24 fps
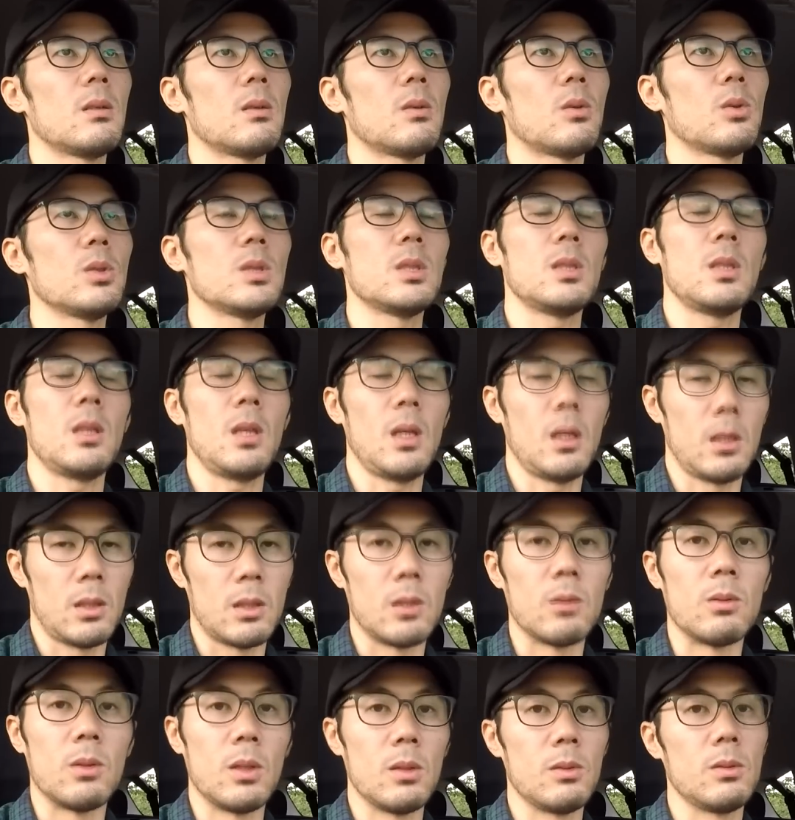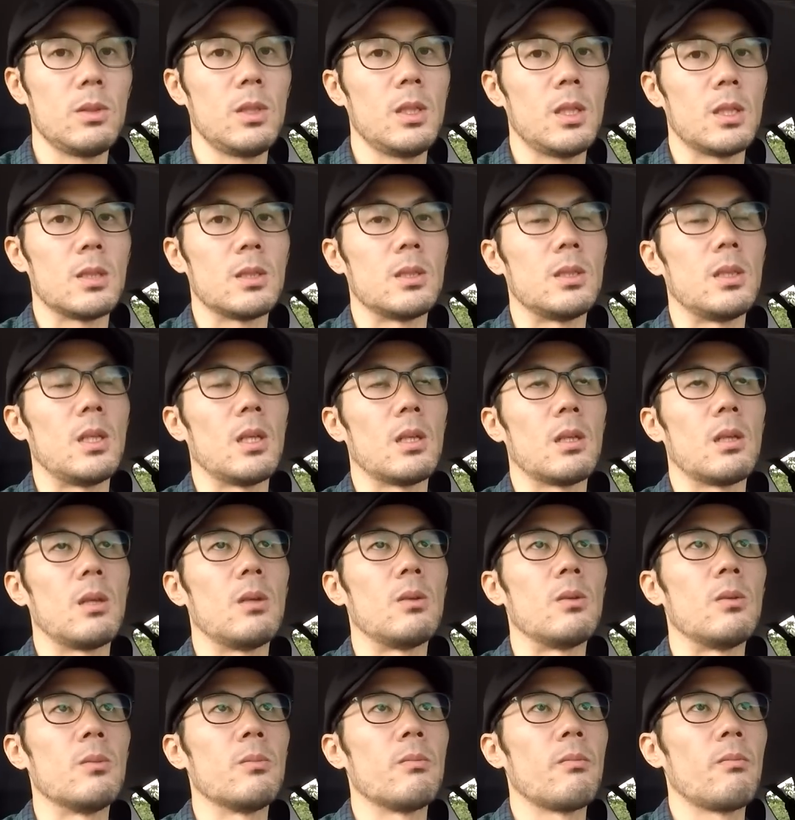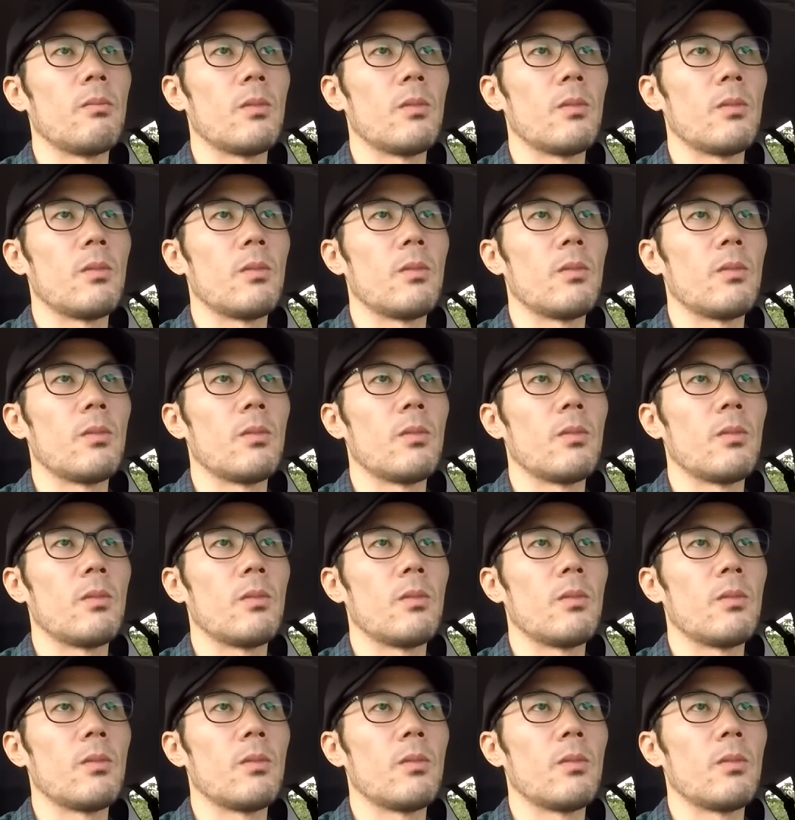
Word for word: 個人でやってるねフリーランスでやってる